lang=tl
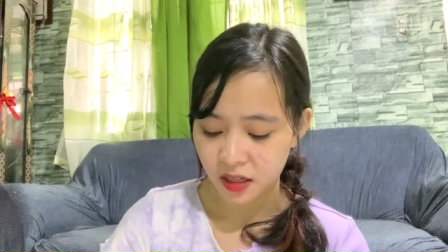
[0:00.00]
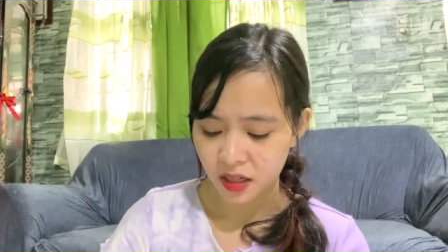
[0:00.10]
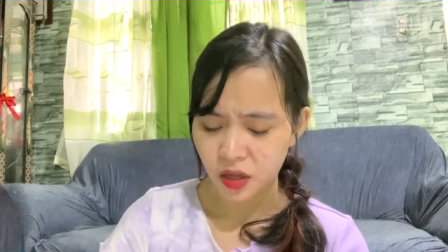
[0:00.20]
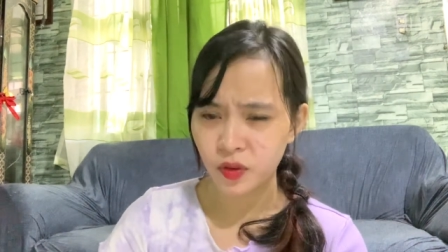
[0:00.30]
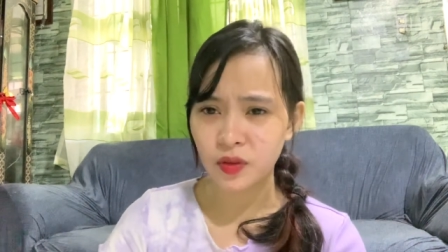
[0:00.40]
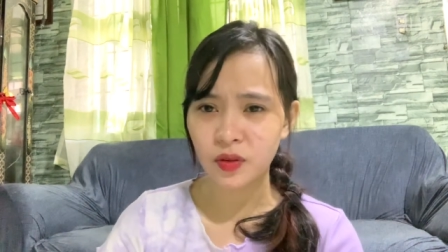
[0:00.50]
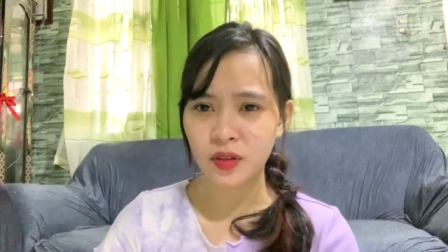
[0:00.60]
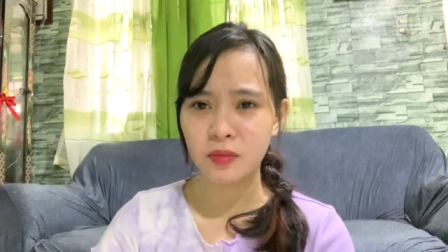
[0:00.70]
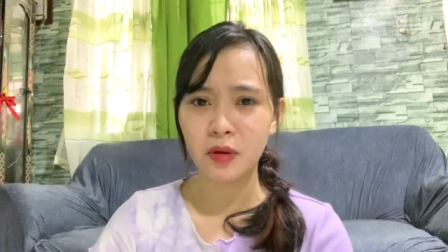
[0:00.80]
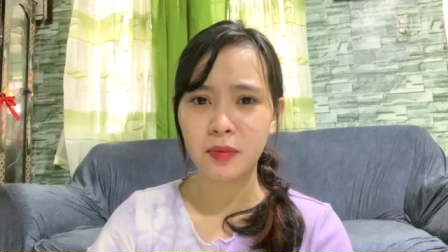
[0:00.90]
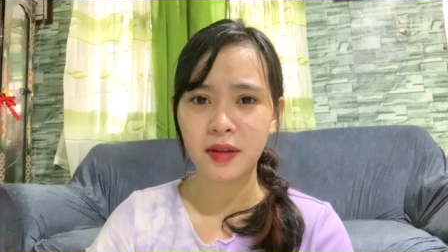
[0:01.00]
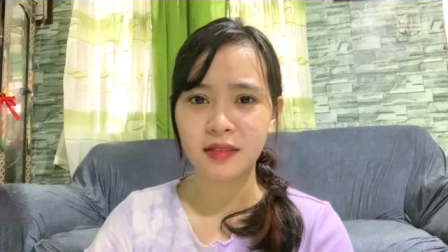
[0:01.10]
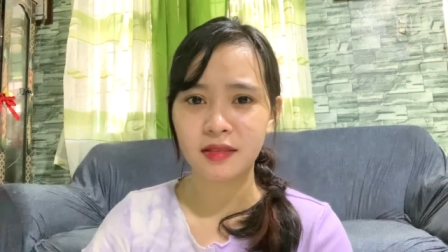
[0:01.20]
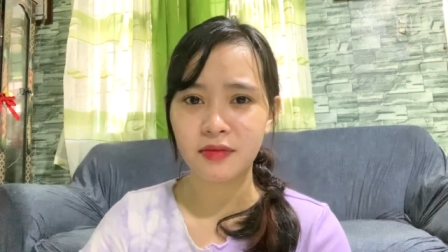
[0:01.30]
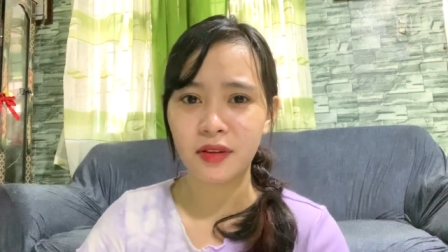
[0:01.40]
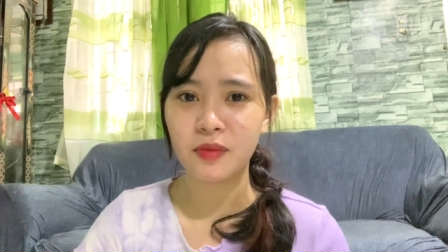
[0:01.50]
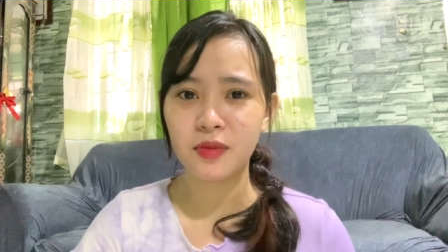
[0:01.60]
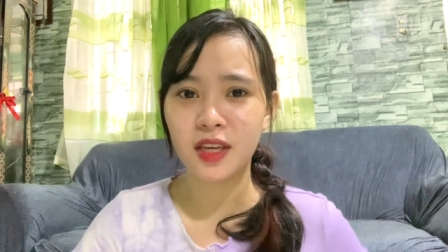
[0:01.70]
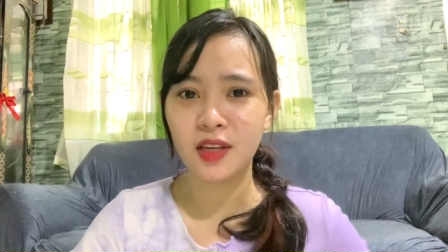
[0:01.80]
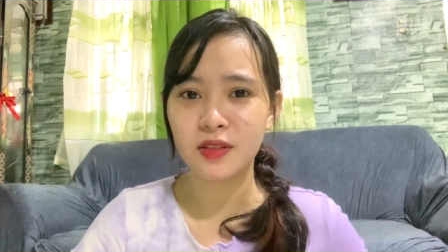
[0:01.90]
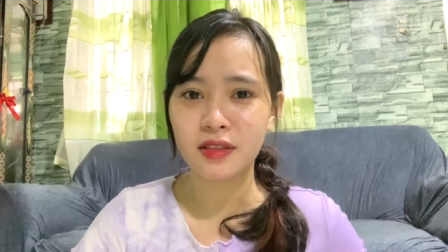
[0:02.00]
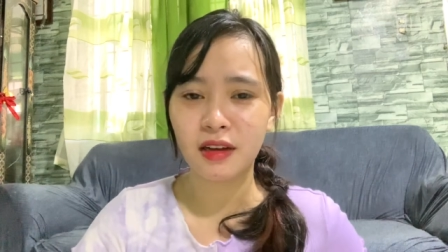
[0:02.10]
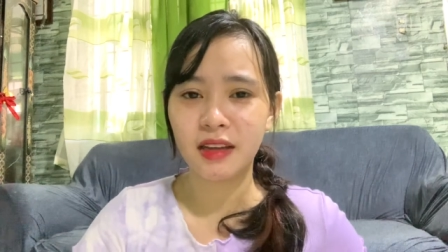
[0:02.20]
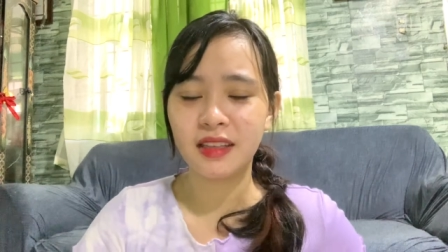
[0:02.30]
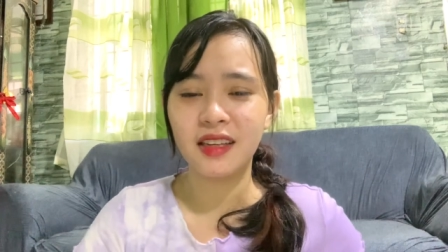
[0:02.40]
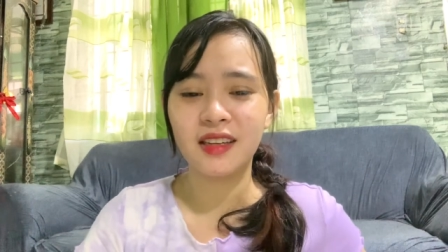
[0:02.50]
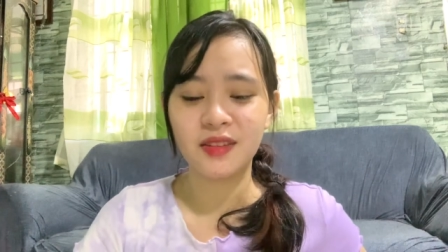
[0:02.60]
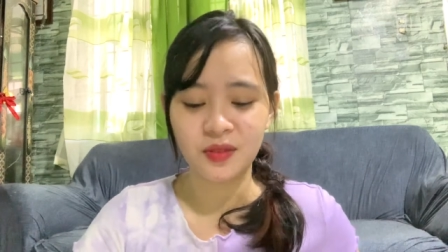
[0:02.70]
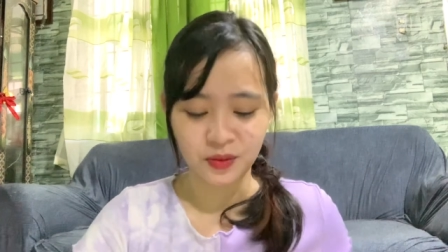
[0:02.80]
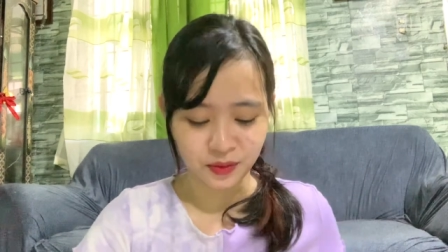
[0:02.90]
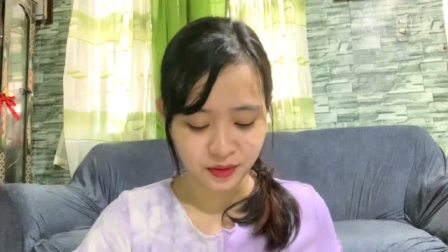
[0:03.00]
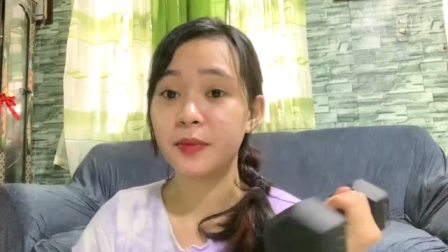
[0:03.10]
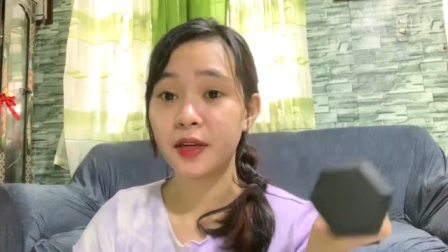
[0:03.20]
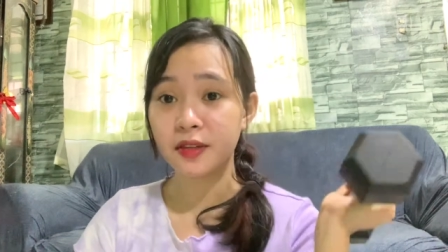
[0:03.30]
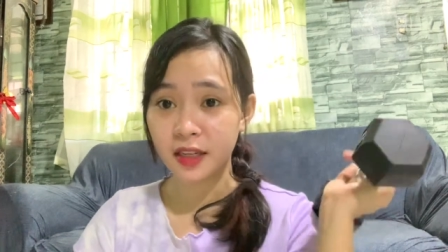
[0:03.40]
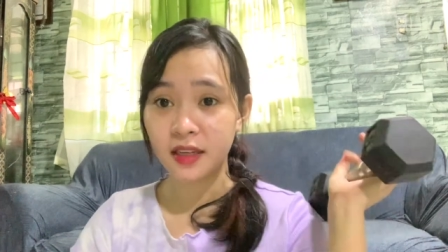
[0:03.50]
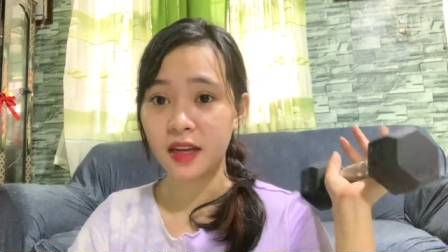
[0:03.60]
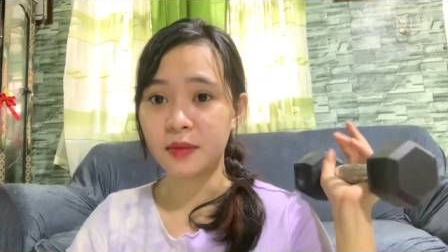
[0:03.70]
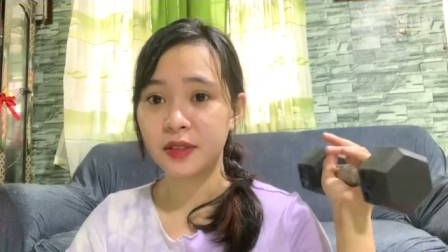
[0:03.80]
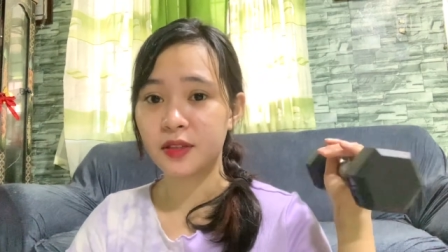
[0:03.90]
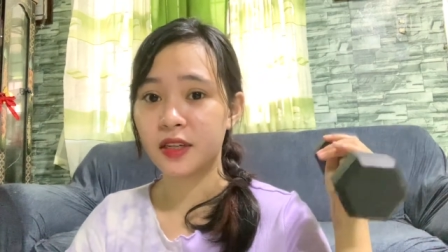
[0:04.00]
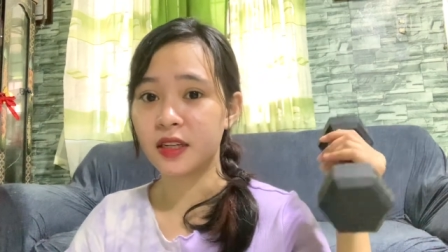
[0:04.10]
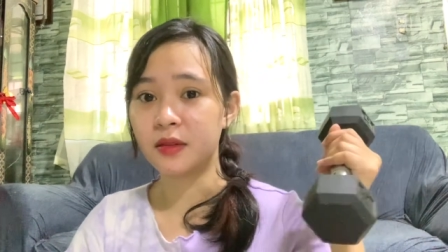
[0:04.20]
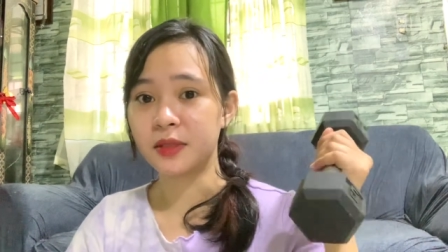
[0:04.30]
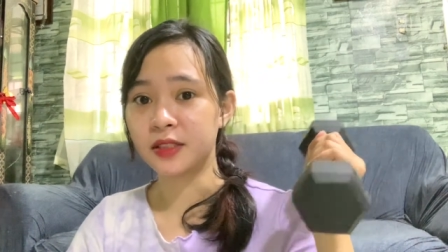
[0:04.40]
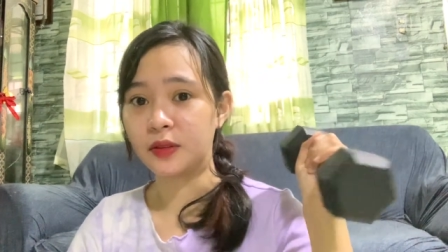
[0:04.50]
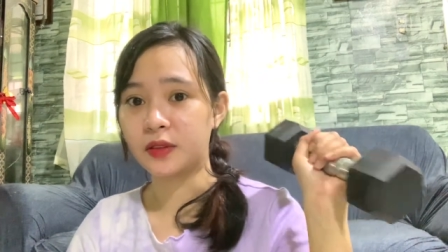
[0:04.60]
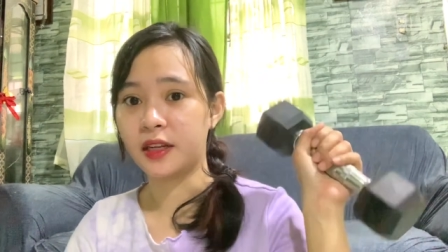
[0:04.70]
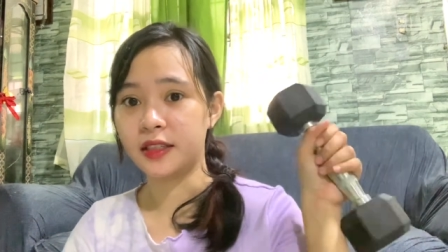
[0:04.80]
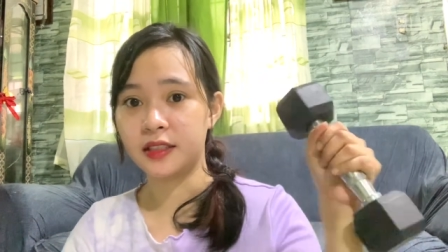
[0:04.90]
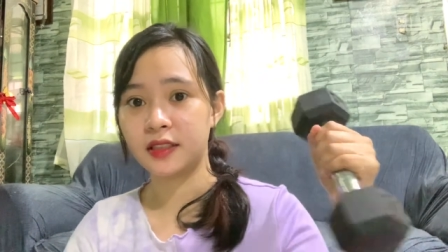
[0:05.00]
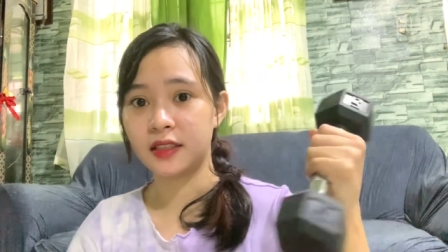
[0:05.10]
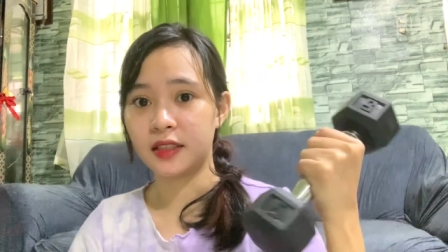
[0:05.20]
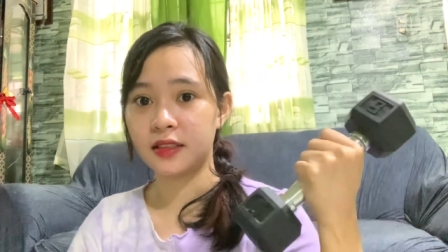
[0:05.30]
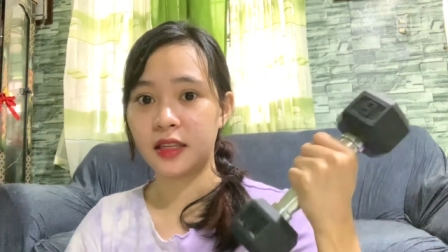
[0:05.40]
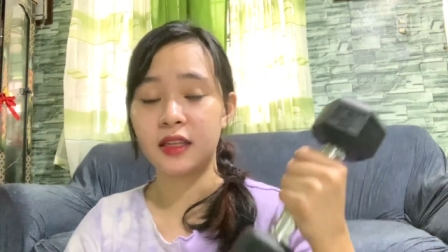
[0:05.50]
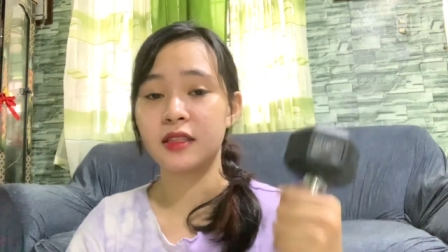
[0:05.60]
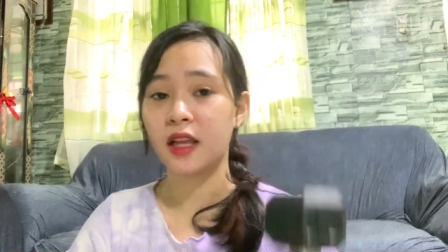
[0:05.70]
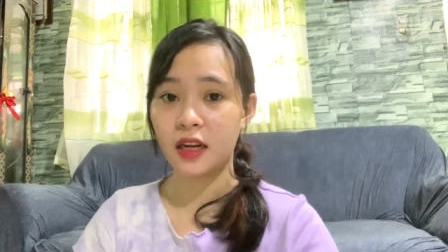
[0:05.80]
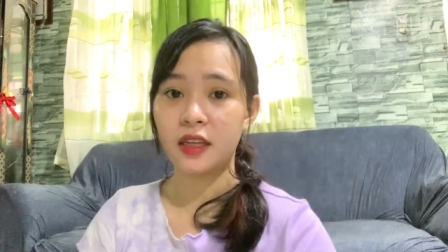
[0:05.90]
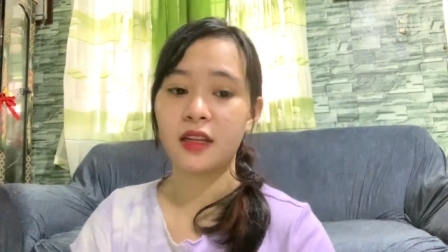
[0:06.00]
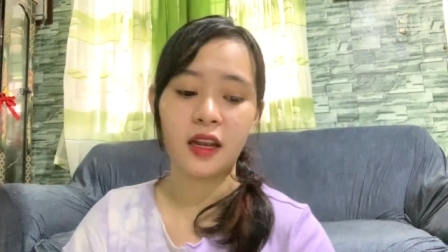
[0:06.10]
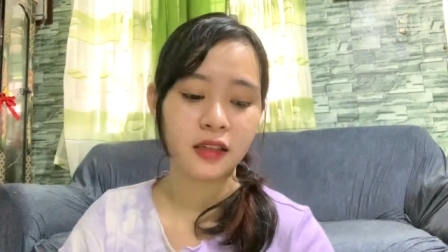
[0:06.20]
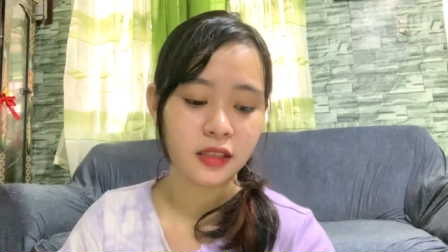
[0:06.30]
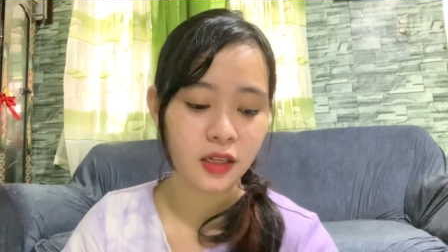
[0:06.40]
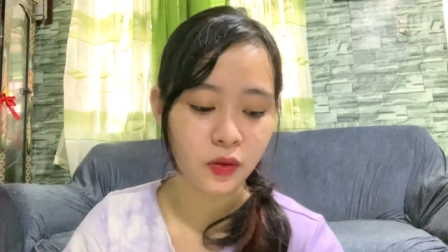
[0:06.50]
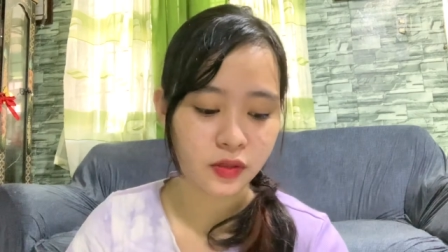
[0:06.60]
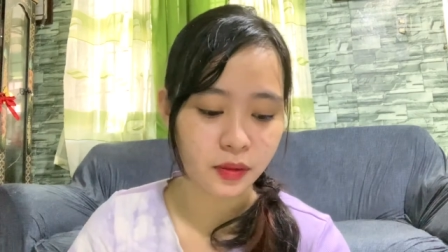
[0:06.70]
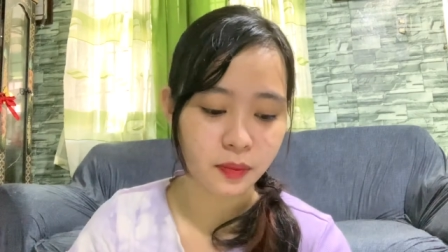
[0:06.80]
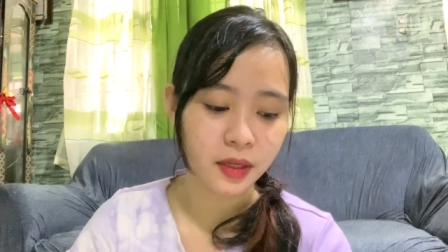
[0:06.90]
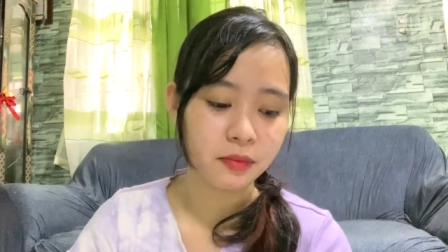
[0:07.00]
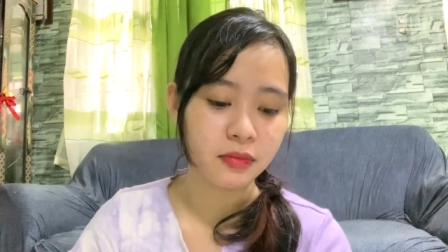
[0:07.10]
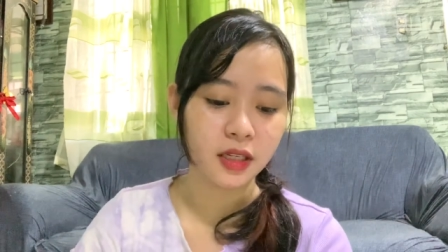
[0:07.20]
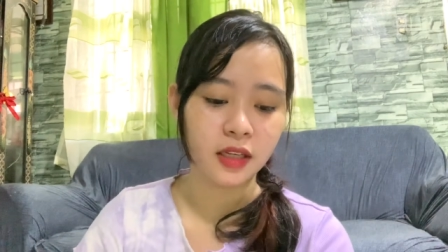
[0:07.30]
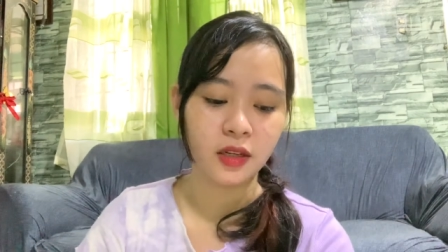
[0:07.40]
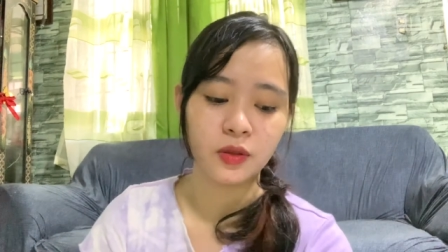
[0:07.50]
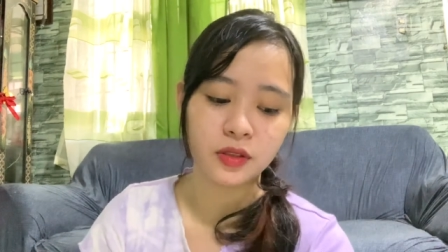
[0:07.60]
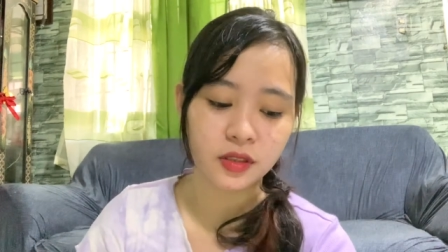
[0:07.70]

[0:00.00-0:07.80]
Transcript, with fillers: Ewan ko rin ba ba't 5 kills agad inano ko. Pero nagagamit ko rin naman to guys. And then, nasanay na lang din ako sa 5 kilos.